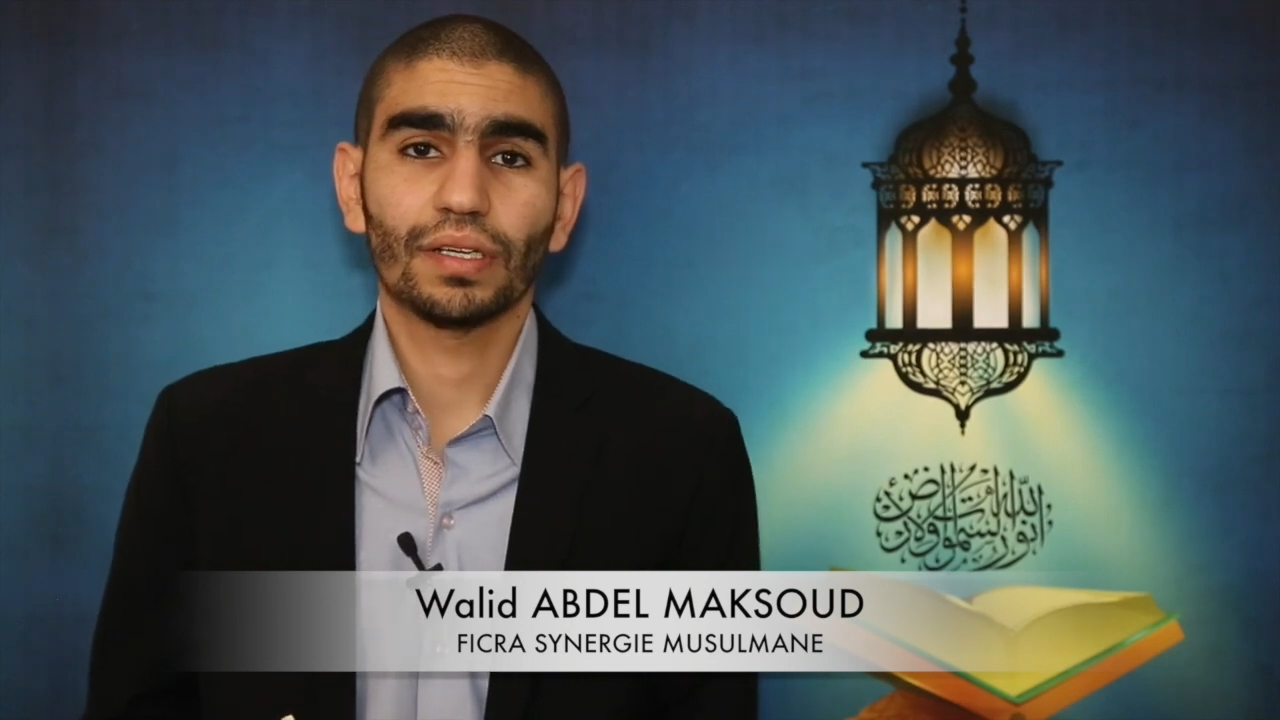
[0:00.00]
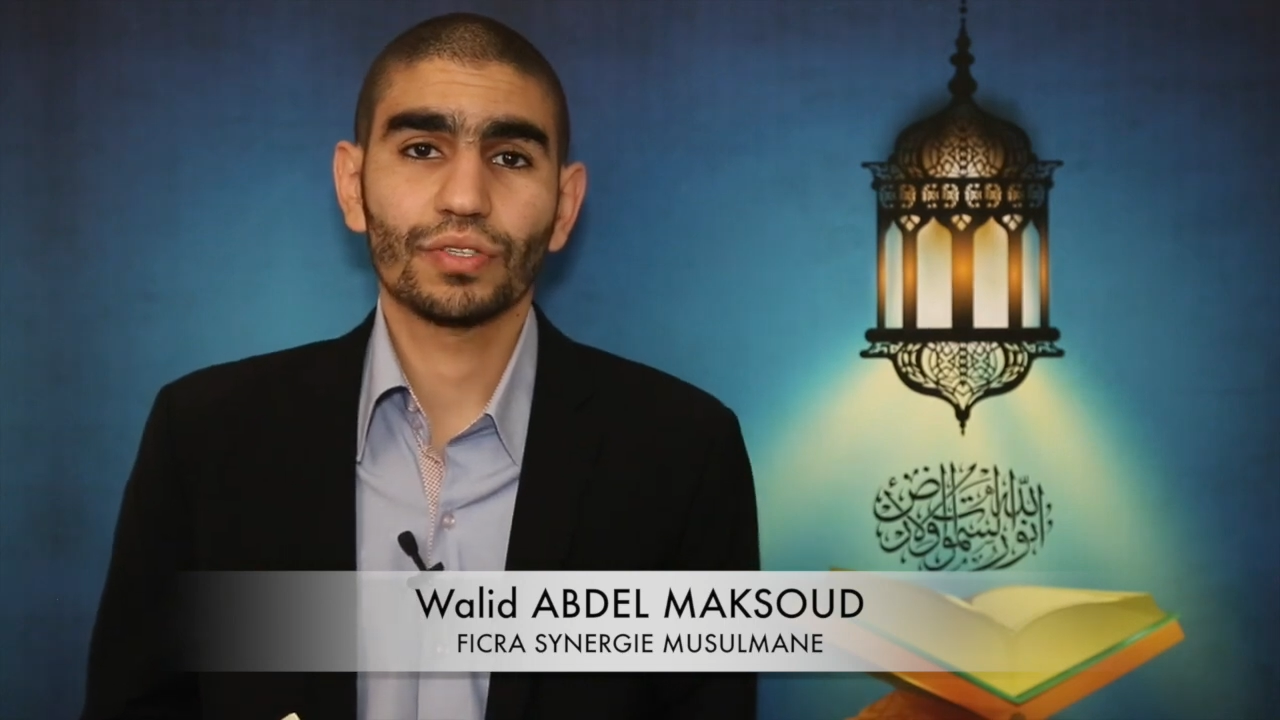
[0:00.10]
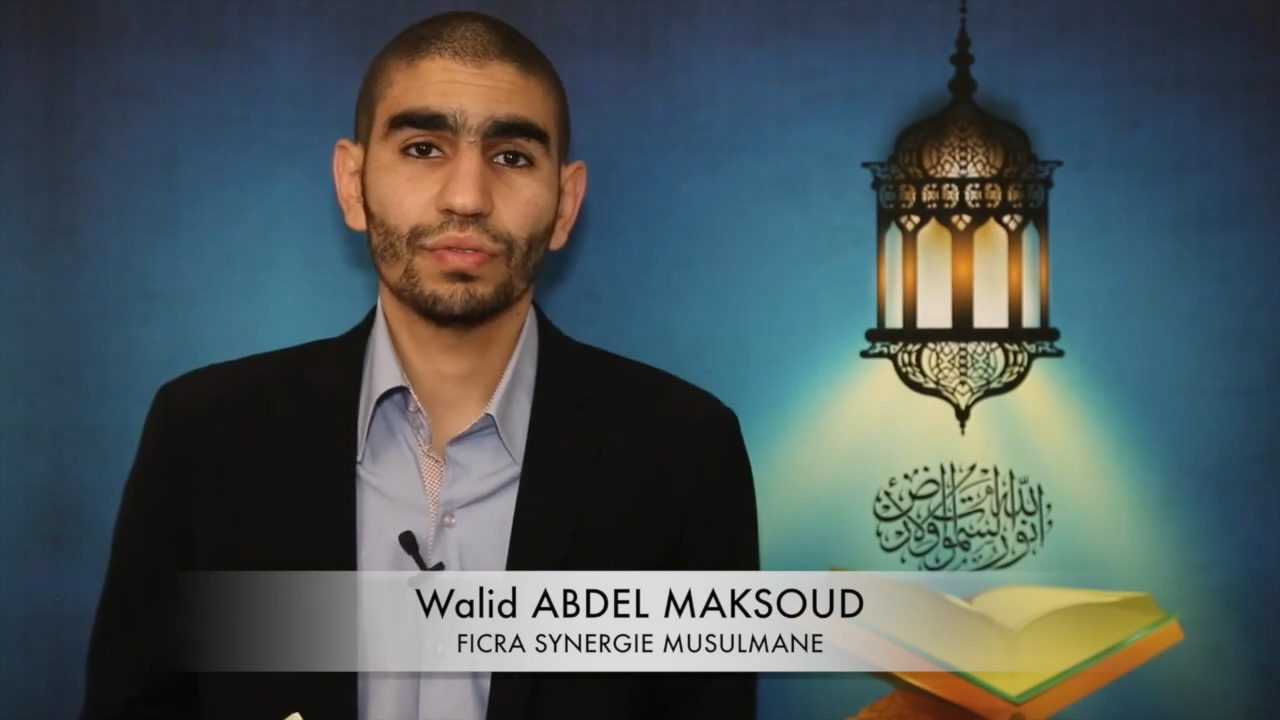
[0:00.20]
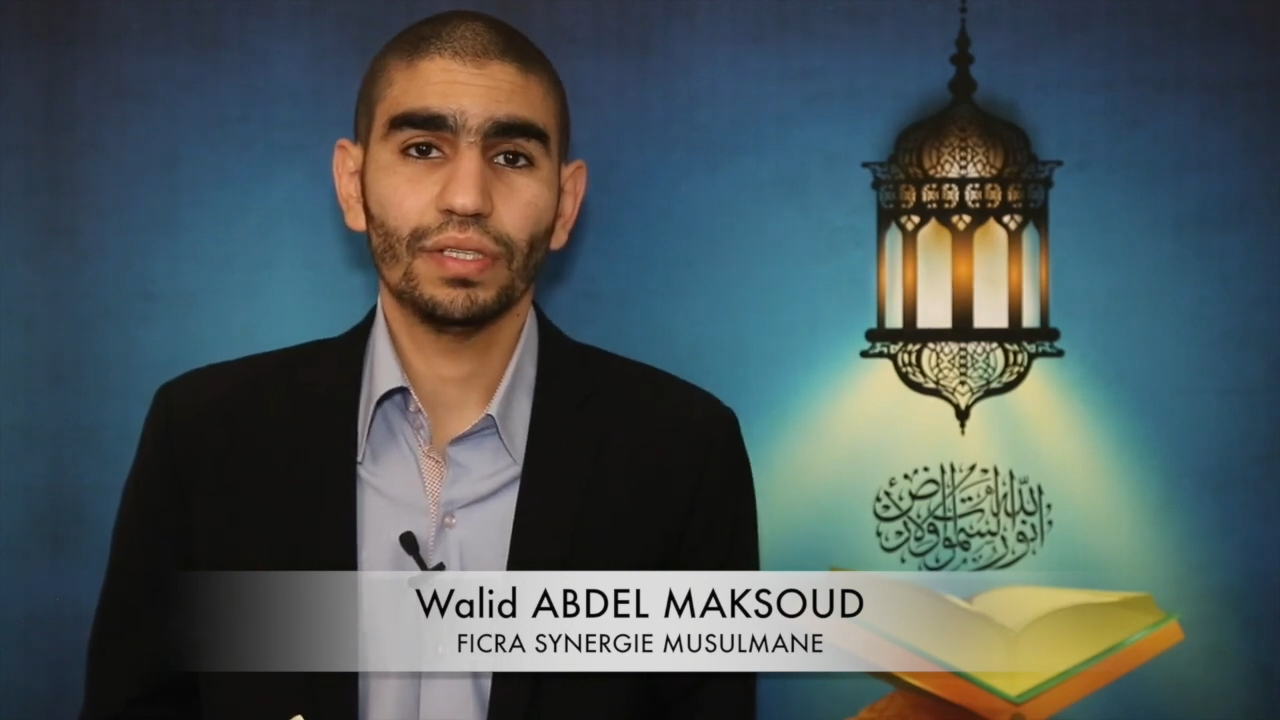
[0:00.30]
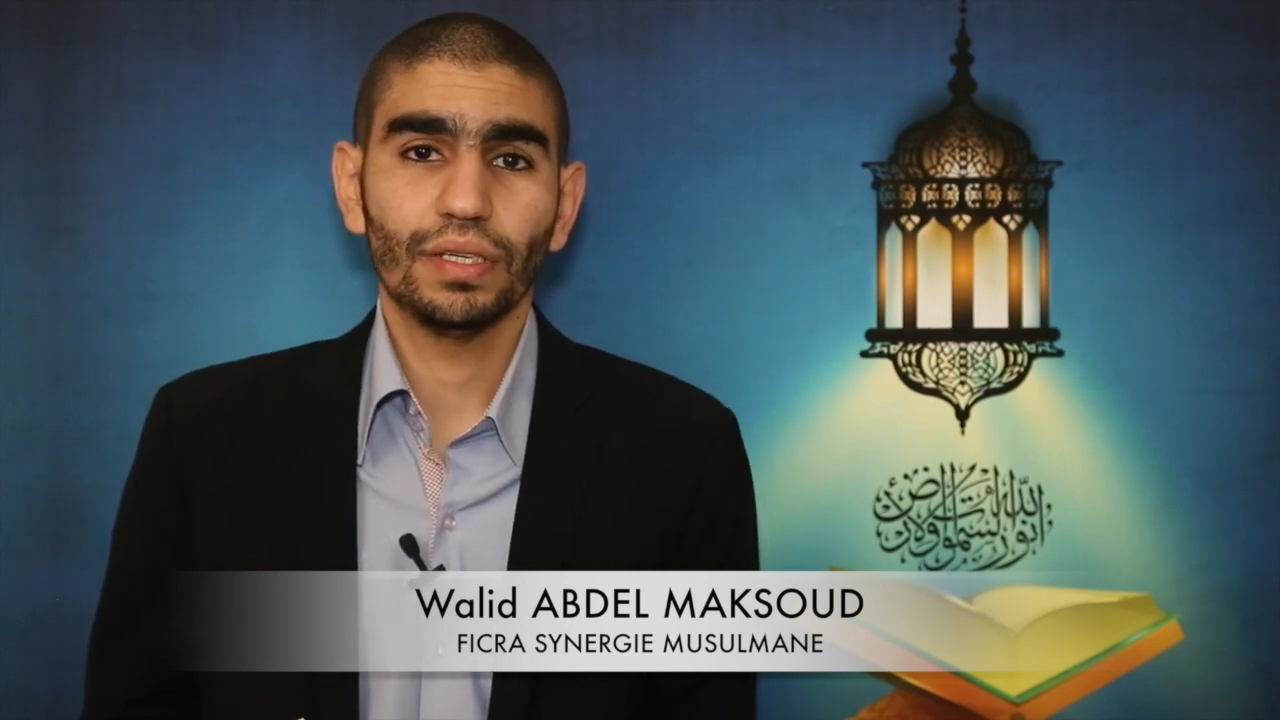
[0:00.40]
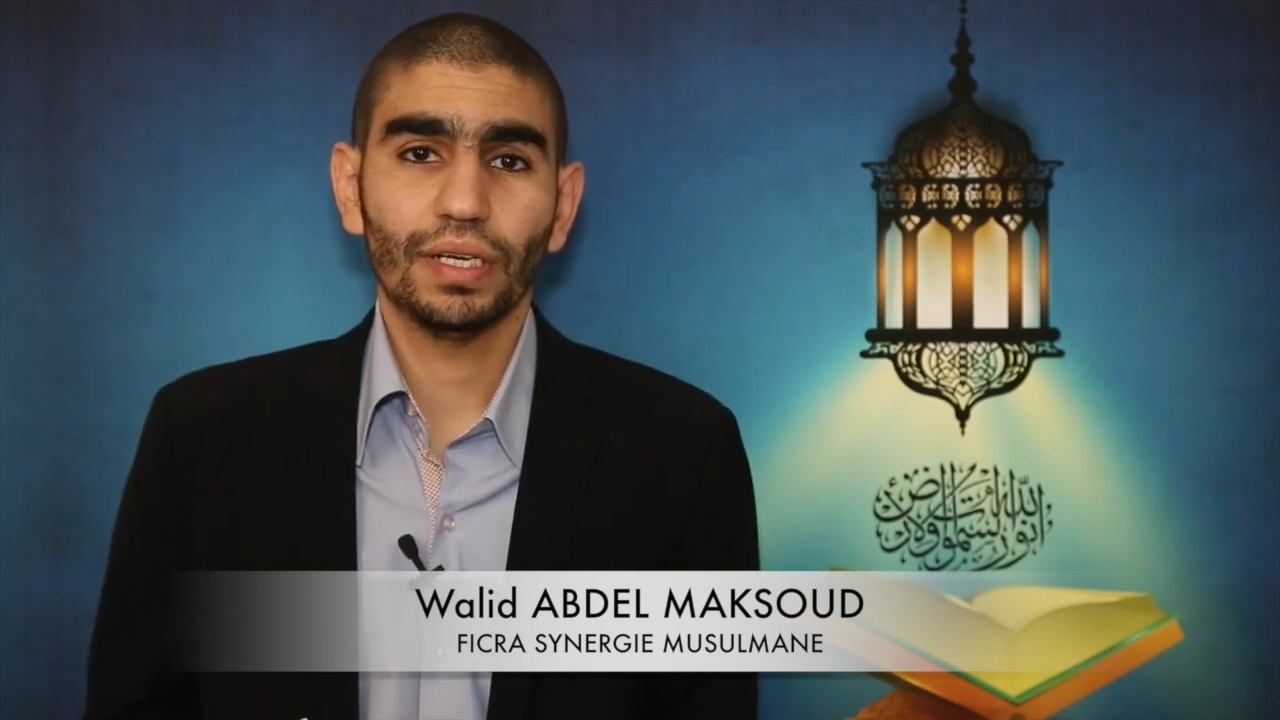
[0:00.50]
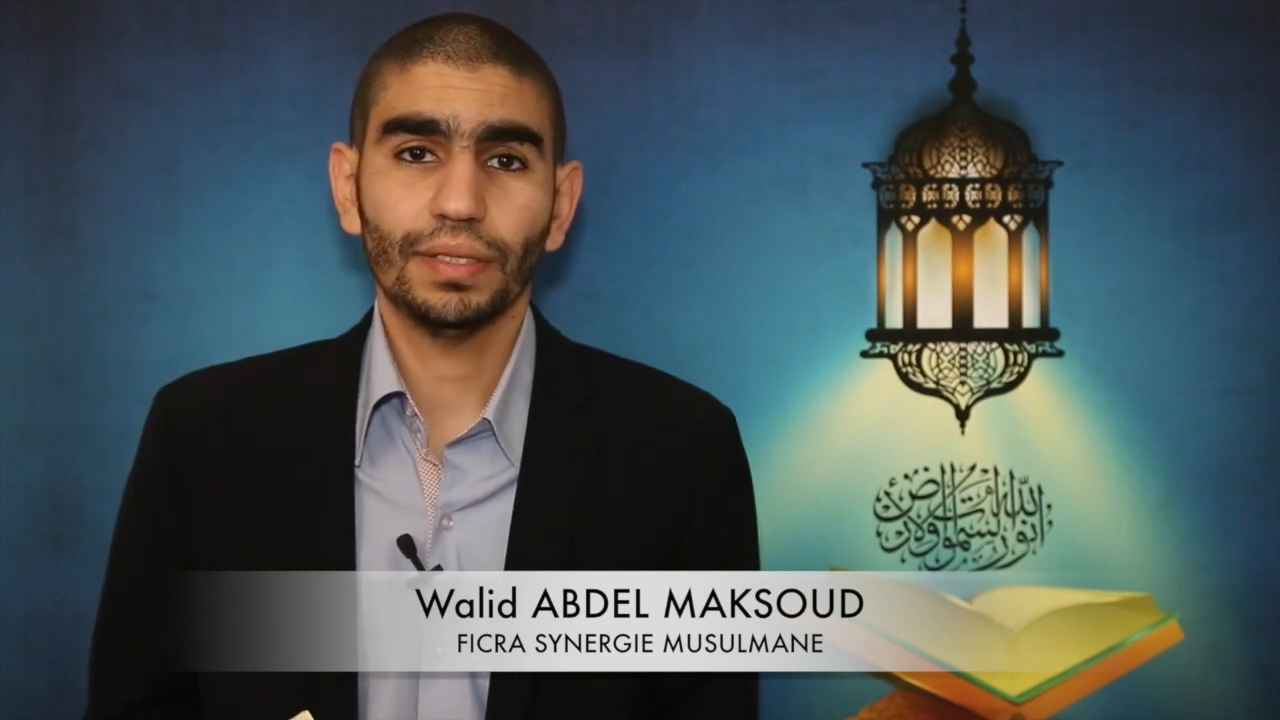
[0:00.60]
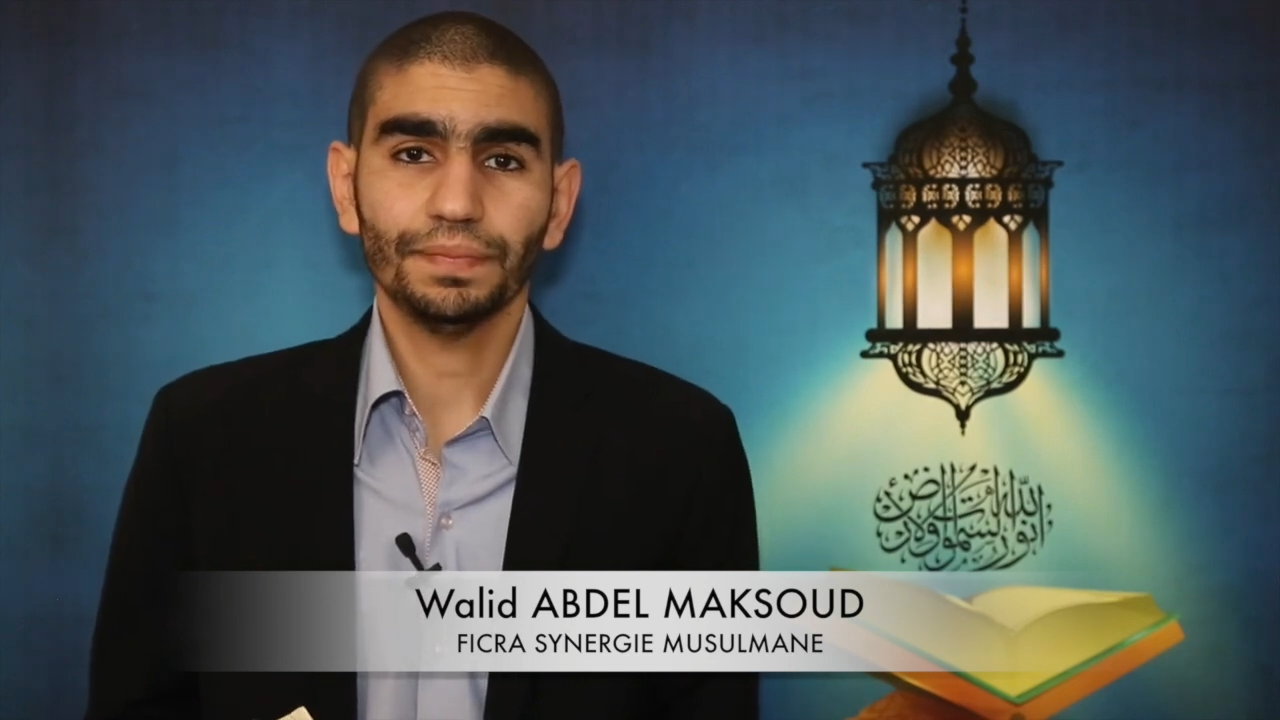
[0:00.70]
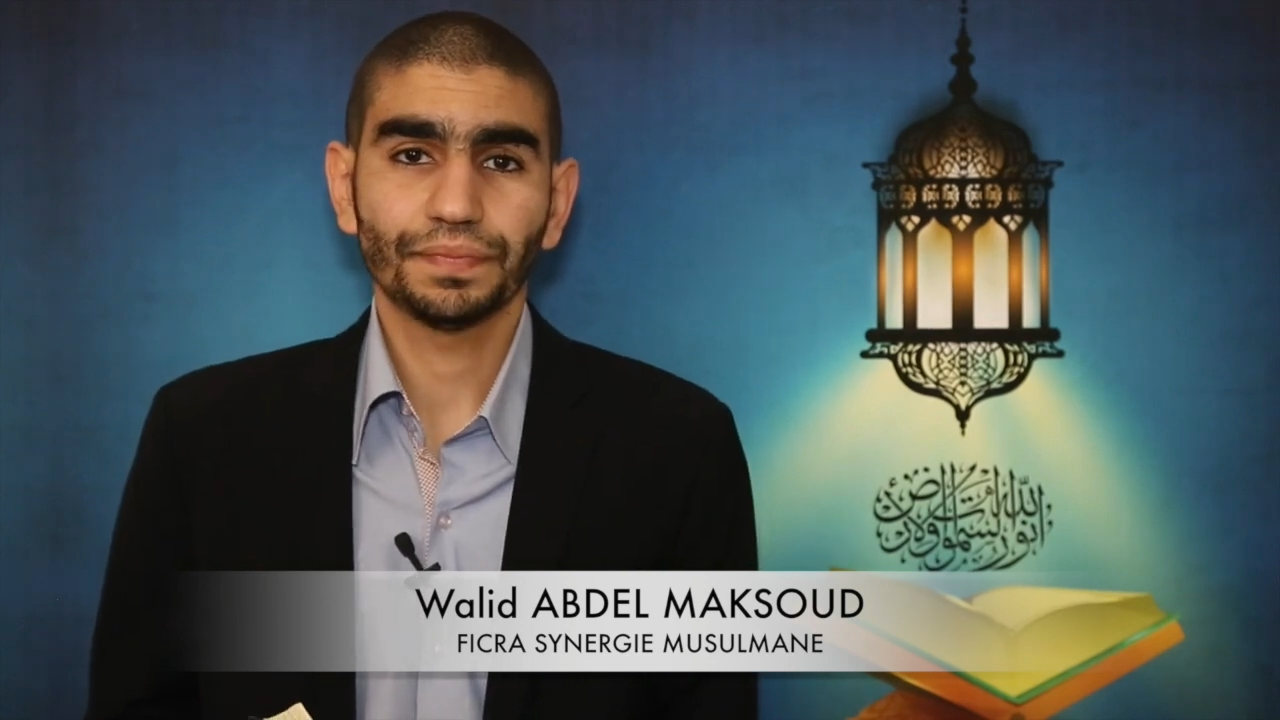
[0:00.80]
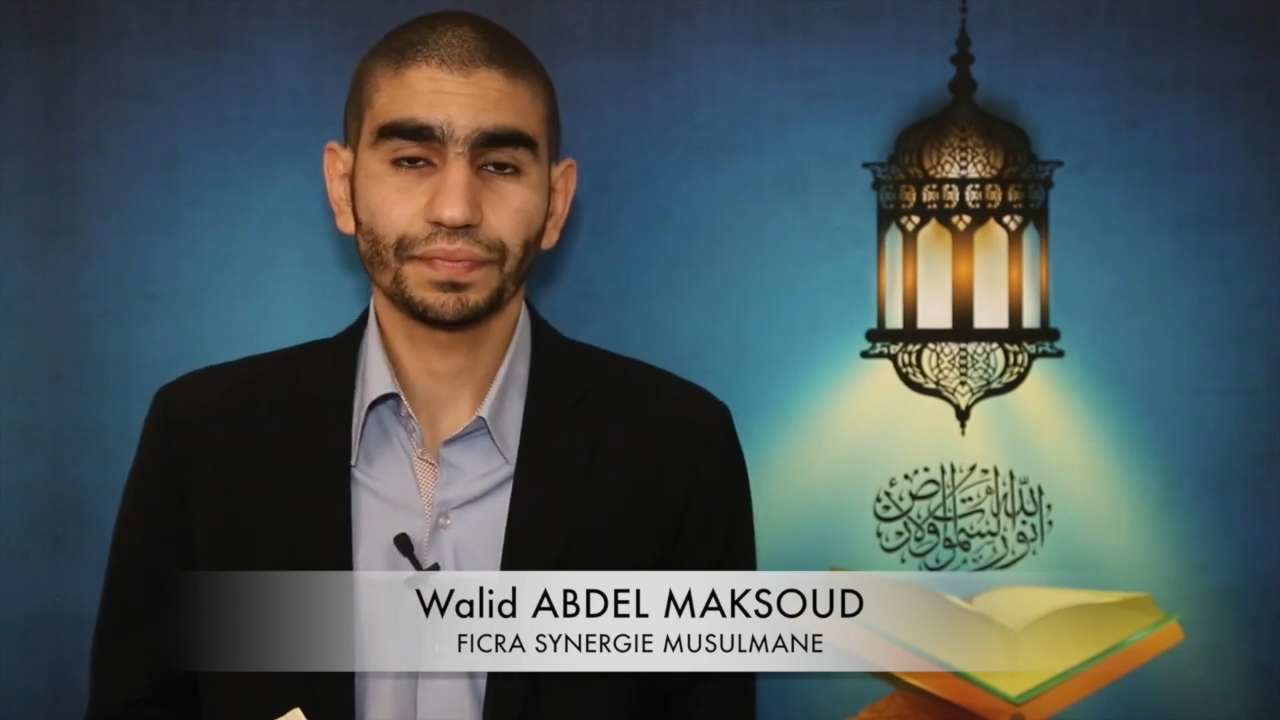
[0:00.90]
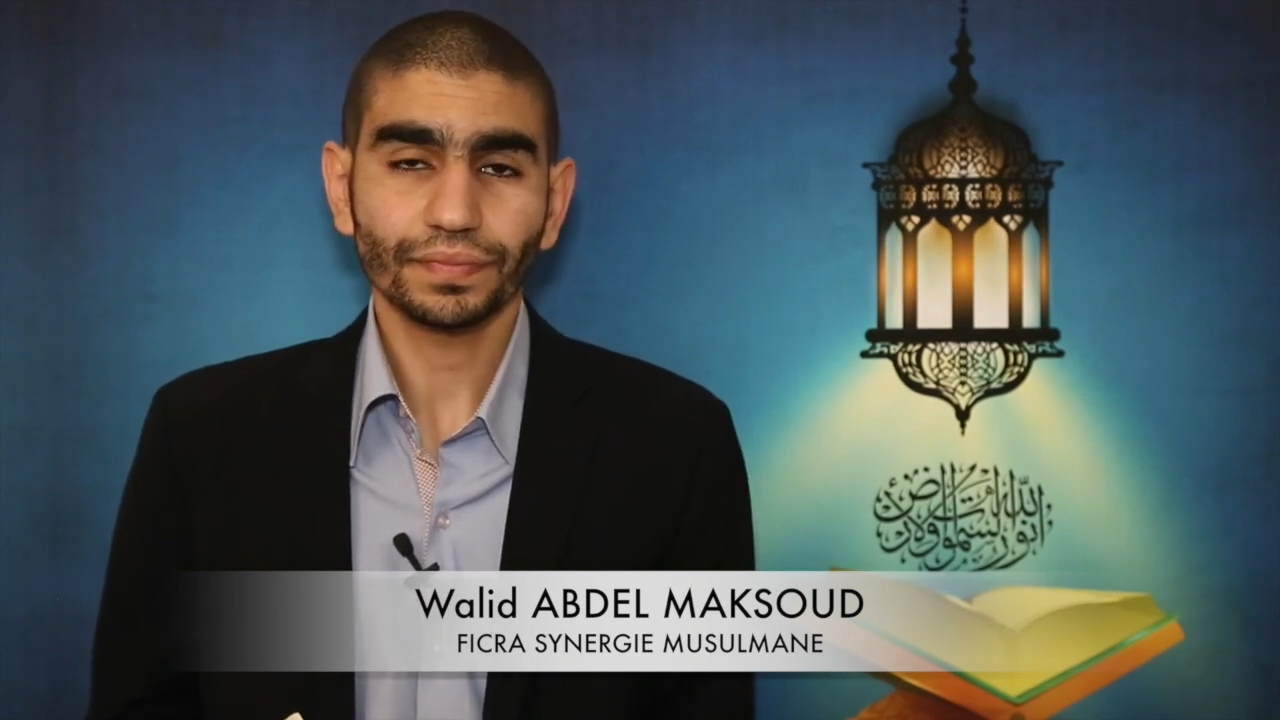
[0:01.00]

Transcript: rasulillah.